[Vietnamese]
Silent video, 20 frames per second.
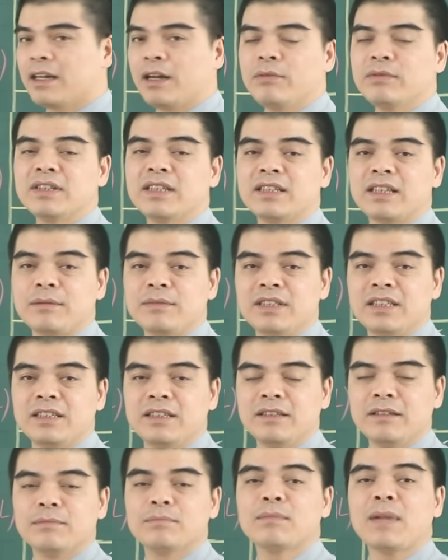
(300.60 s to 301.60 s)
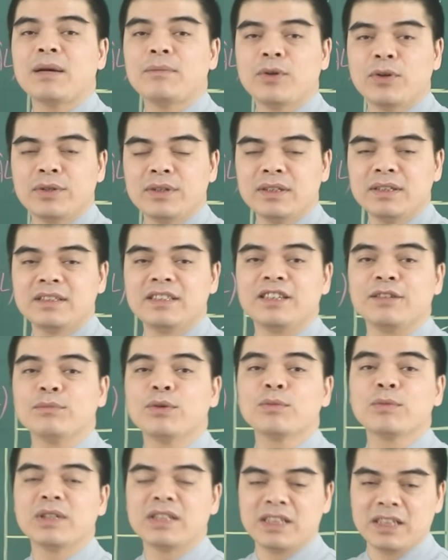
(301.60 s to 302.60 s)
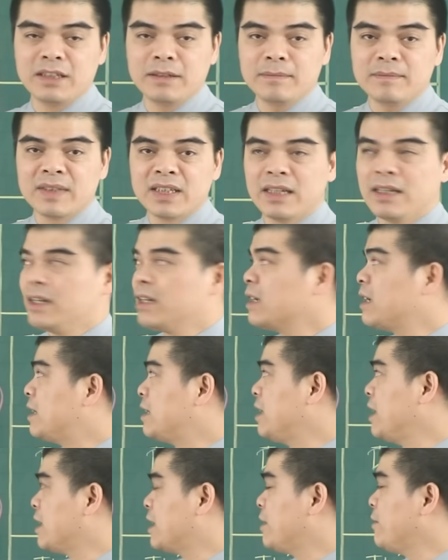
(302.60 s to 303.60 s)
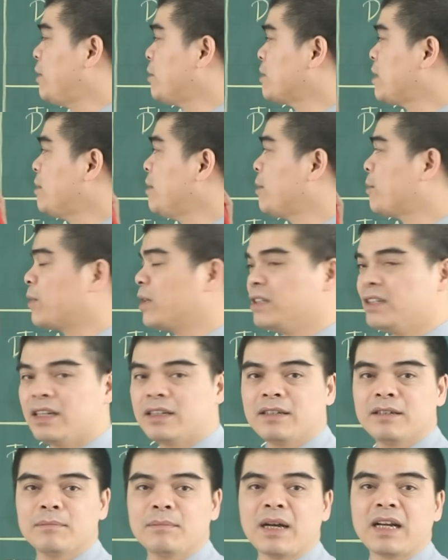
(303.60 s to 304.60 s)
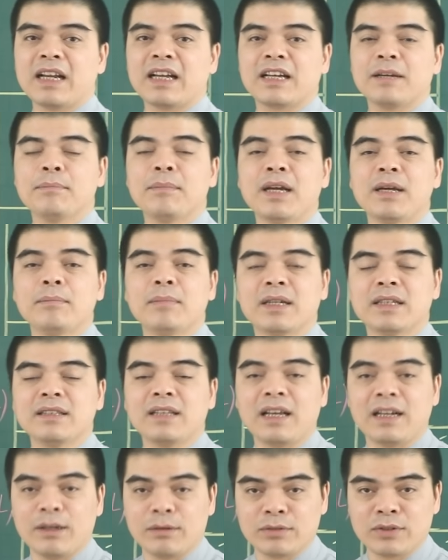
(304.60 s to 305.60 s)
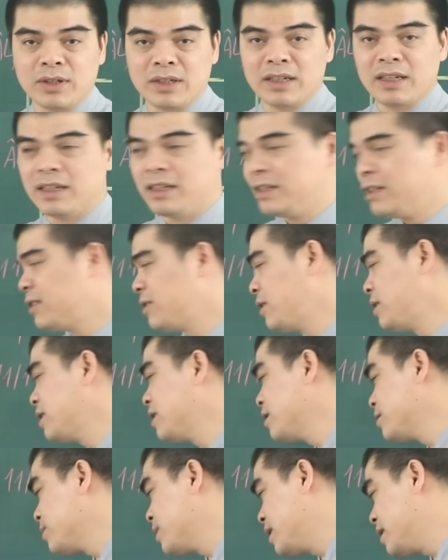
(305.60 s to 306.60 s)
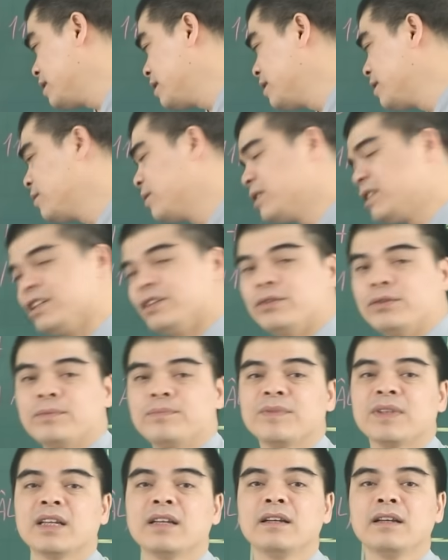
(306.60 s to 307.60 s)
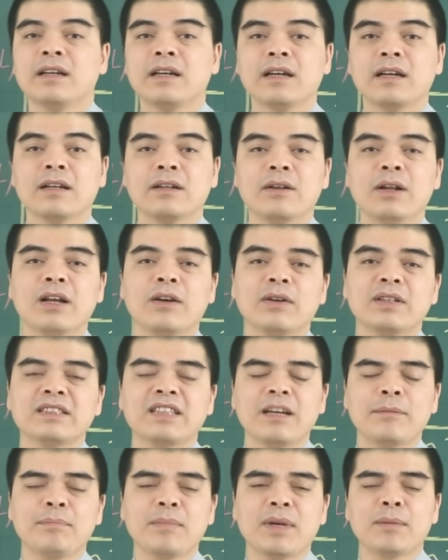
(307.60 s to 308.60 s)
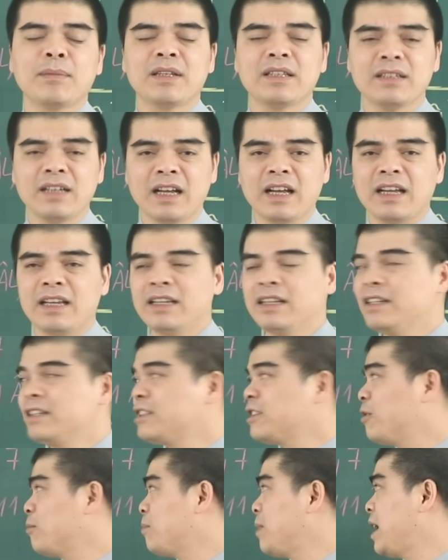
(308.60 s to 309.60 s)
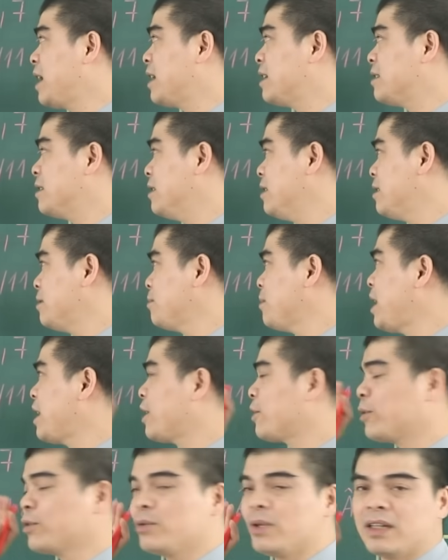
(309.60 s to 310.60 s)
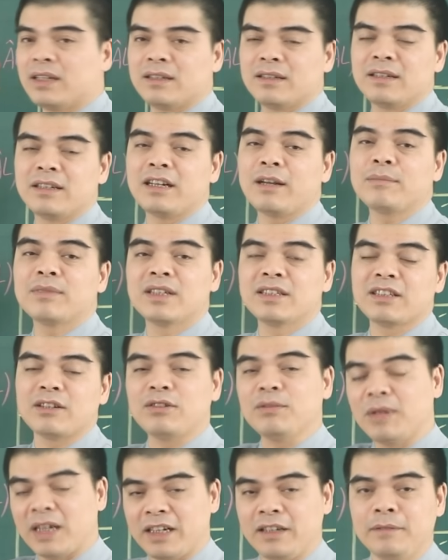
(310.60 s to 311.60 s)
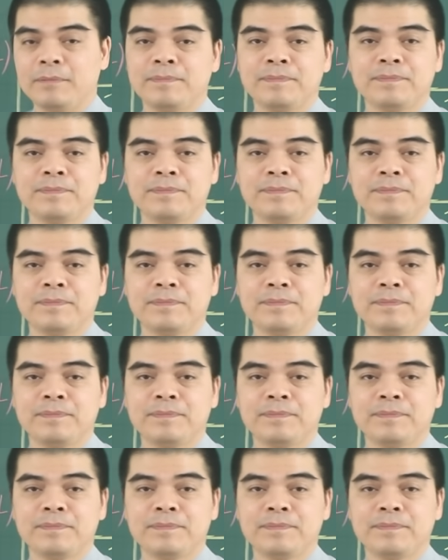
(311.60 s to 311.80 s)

0989 34 9119 để thỉnh cái vòng tam hợp quý nhân mang lại cái may mắn tài lộc trọn đời cho những người tuổi Sửu. Đó là con giáp may mắn thứ hai trong 3 ngày tới, 3 ngày cuối tuần, thứ 5, thứ 6, thứ 7.